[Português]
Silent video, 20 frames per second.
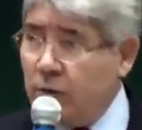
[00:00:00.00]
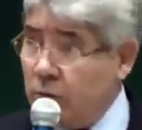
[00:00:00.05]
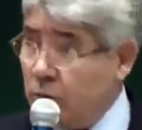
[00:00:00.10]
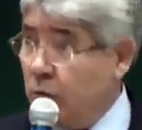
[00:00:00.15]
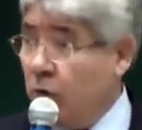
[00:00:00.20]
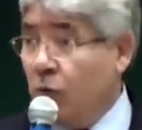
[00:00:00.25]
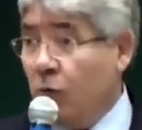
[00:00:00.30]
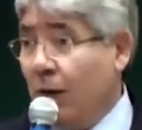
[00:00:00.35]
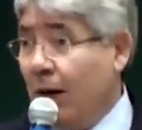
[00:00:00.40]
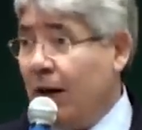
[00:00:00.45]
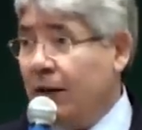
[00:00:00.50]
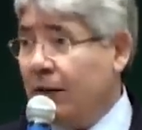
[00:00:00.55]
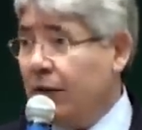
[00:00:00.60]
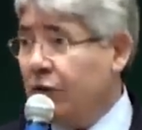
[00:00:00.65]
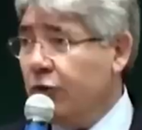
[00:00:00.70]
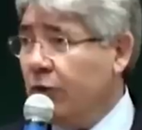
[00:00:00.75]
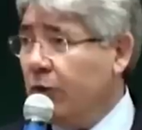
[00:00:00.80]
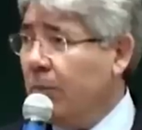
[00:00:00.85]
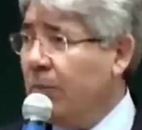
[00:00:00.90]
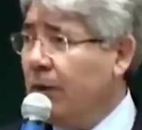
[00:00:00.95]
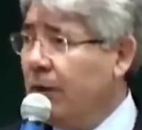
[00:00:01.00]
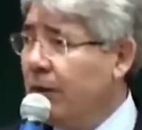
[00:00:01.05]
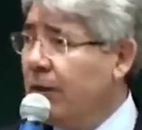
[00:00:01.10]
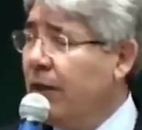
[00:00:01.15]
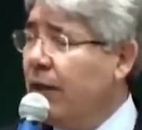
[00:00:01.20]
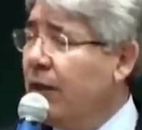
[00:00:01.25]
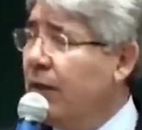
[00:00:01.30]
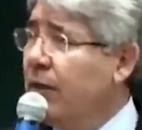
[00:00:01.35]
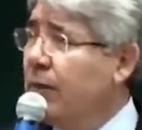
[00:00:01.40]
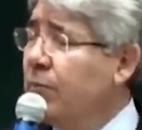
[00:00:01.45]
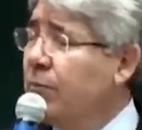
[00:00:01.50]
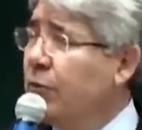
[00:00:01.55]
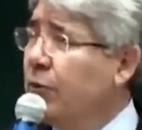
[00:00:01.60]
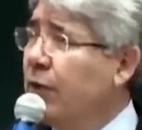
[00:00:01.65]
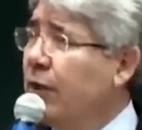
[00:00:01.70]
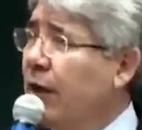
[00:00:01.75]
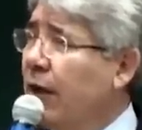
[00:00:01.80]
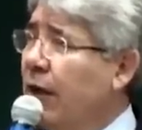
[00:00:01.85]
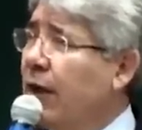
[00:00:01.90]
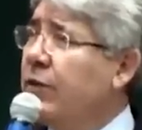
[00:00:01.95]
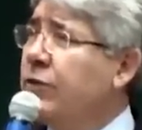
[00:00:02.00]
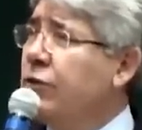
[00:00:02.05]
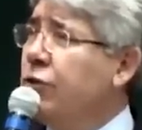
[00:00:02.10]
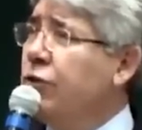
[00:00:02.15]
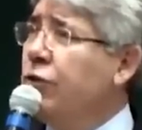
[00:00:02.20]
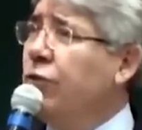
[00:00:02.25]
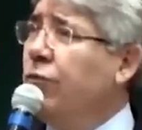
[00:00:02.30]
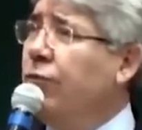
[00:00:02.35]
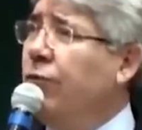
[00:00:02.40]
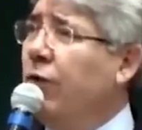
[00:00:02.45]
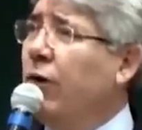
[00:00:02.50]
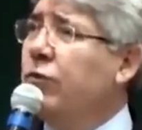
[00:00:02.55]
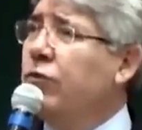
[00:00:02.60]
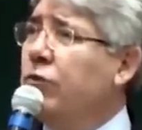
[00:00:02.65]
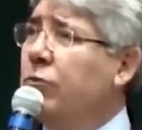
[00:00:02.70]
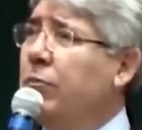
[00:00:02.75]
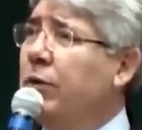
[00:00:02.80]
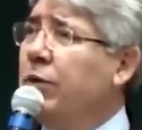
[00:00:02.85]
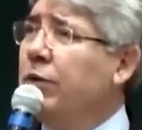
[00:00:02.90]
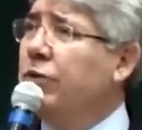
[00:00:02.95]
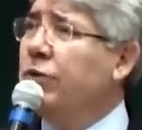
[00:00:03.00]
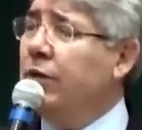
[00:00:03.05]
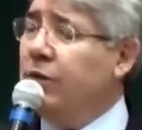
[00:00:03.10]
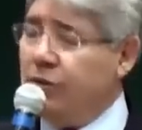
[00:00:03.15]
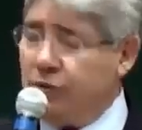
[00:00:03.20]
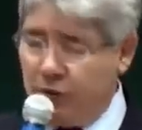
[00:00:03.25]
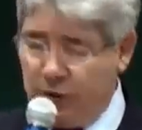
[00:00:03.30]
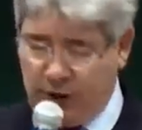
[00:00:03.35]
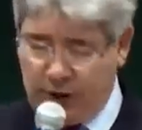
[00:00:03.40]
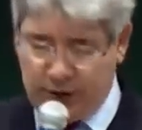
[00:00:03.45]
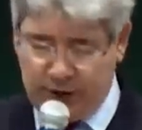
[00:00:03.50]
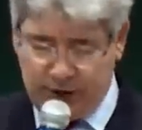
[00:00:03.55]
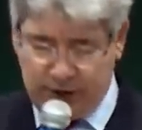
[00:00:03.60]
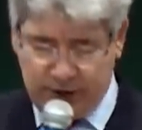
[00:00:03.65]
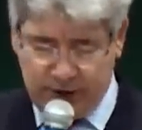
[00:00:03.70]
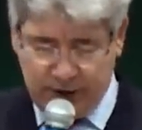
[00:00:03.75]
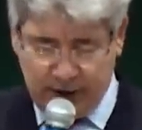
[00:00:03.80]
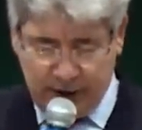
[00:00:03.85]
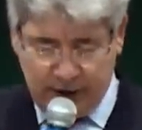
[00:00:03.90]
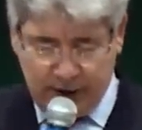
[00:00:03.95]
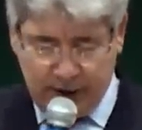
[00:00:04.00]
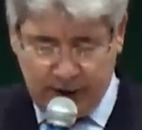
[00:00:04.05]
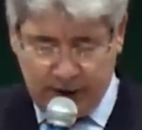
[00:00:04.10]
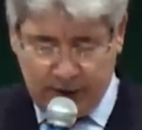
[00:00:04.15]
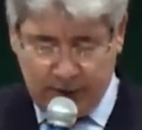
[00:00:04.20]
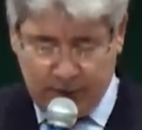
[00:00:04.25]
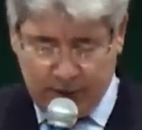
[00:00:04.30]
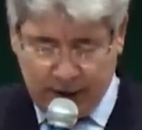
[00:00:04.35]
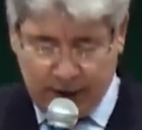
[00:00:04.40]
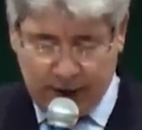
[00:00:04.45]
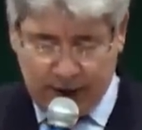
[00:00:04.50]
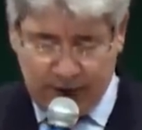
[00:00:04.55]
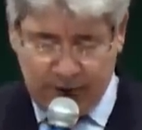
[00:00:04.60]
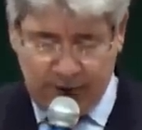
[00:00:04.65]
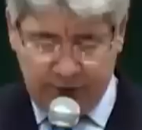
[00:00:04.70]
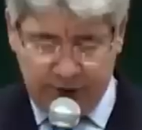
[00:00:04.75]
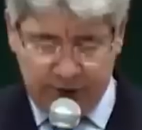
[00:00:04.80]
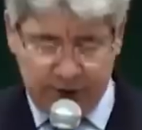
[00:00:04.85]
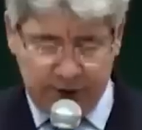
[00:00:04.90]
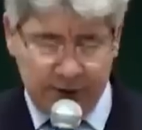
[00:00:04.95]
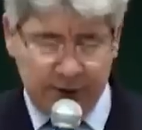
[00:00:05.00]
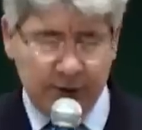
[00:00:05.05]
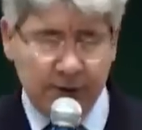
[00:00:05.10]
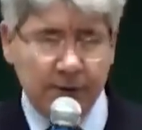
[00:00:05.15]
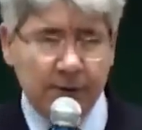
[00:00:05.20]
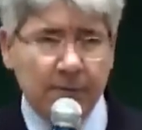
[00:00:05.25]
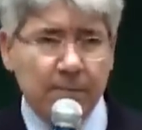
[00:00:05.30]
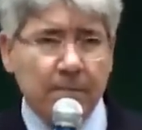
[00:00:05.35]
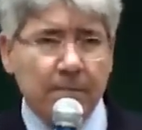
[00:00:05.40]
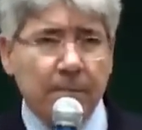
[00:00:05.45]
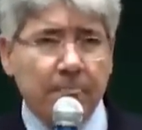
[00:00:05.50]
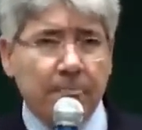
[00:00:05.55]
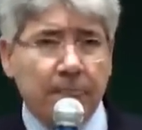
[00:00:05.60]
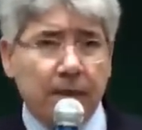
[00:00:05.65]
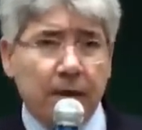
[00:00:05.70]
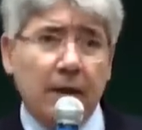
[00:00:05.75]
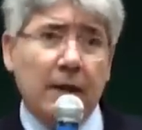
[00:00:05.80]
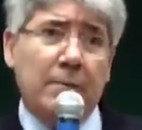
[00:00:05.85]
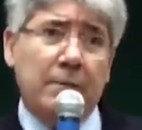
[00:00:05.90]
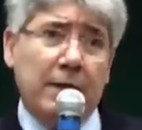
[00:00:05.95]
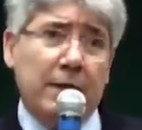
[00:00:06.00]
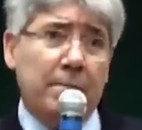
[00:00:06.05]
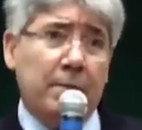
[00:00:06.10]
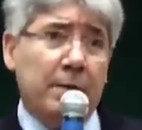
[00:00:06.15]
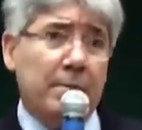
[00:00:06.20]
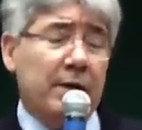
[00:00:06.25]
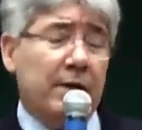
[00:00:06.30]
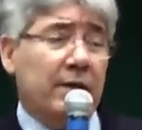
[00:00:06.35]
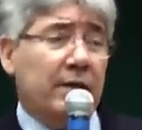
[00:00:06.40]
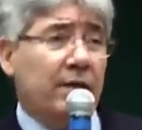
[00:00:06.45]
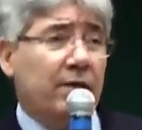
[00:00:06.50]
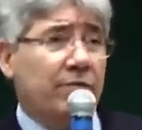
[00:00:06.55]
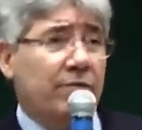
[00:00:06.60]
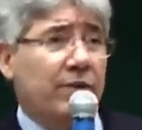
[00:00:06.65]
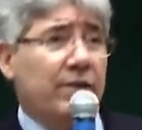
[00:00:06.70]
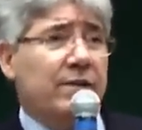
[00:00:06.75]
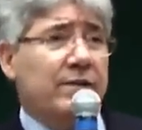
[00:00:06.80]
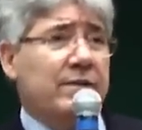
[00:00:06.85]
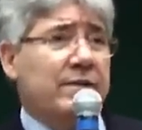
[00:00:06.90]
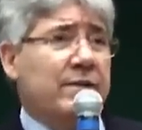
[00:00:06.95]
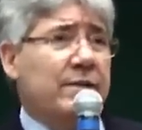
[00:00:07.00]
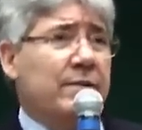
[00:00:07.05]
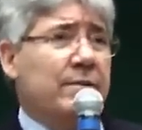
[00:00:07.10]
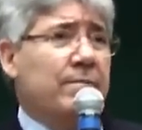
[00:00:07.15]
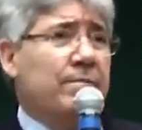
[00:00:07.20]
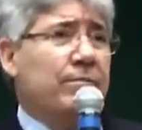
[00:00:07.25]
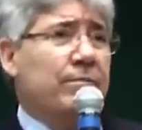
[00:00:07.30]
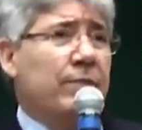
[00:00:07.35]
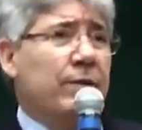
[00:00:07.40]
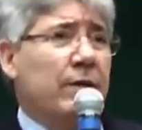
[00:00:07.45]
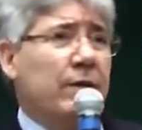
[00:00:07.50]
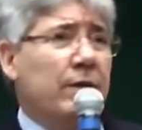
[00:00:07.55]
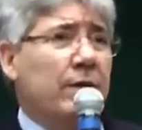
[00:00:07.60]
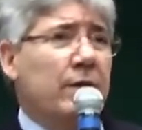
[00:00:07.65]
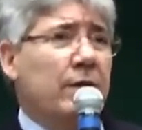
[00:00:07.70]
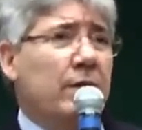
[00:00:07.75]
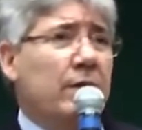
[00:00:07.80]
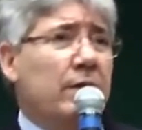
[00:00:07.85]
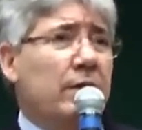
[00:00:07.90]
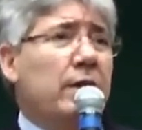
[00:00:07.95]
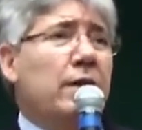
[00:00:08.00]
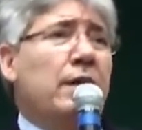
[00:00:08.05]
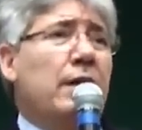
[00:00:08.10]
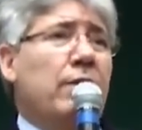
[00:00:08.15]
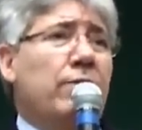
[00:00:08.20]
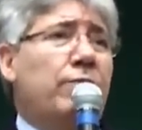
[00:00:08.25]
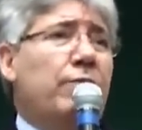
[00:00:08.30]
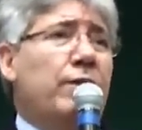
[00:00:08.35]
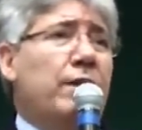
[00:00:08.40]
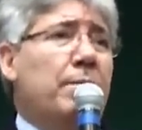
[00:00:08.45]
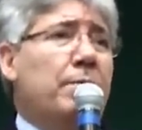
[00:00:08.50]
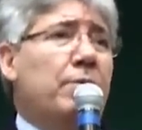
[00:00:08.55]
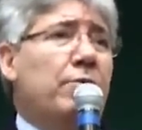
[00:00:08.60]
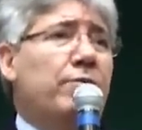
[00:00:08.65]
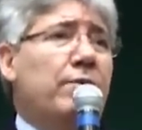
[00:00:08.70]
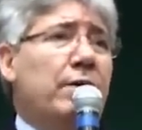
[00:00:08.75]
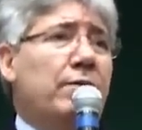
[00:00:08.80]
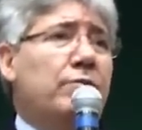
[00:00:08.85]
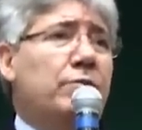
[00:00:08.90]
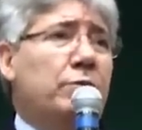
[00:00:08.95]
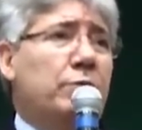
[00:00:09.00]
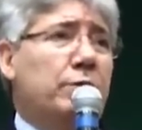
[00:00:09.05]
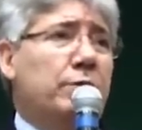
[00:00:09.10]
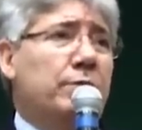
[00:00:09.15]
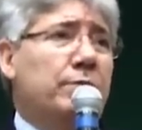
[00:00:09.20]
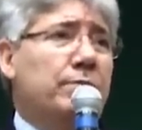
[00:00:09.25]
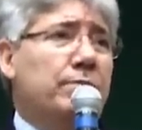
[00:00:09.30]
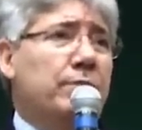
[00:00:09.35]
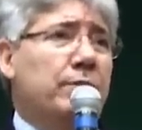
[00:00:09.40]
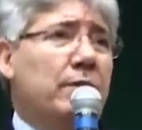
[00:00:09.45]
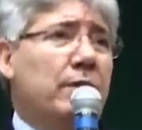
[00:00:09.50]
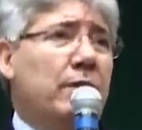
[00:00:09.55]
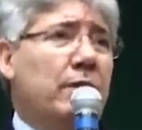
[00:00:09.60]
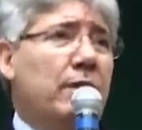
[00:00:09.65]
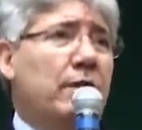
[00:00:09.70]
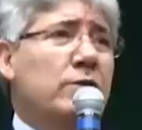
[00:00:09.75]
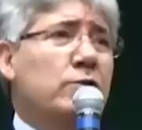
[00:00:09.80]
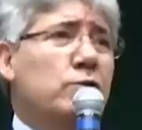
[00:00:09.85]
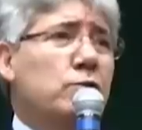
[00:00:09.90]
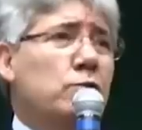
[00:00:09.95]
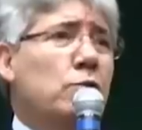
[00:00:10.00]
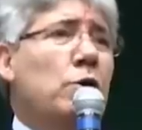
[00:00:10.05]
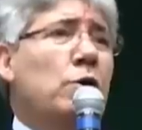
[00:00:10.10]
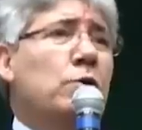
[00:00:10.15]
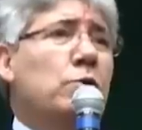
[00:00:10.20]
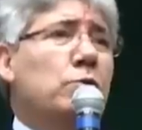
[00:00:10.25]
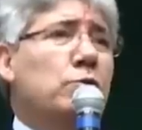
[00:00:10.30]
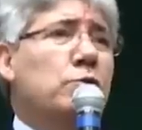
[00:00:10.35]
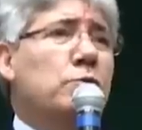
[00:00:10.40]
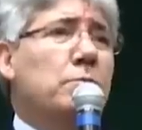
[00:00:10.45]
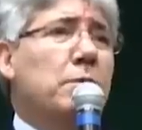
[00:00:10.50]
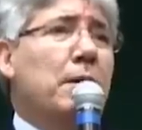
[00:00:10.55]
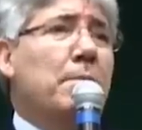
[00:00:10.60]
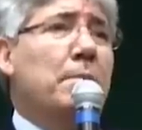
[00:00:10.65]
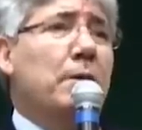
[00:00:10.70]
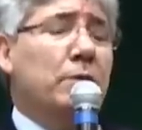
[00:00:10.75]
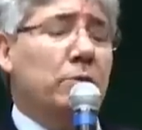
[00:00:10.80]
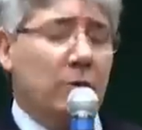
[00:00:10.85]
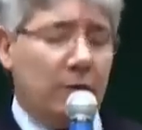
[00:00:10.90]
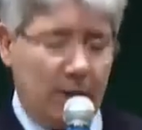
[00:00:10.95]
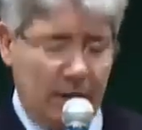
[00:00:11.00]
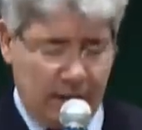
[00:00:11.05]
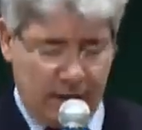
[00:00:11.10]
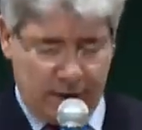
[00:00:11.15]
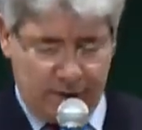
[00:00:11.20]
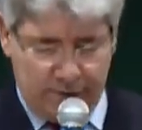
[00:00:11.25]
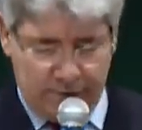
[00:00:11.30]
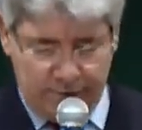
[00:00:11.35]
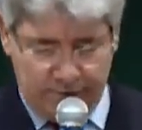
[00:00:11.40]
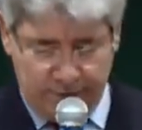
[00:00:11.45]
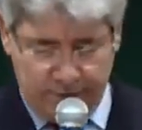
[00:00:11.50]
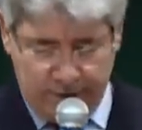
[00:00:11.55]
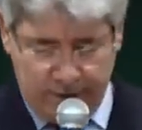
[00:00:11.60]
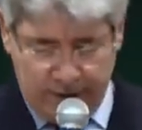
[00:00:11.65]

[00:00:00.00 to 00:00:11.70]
Tu guarda-te também dele, porque resistiu fortemente às nossas palavras. Na minha primeira defesa, ninguém foi a meu favor, mas todos me abandonaram.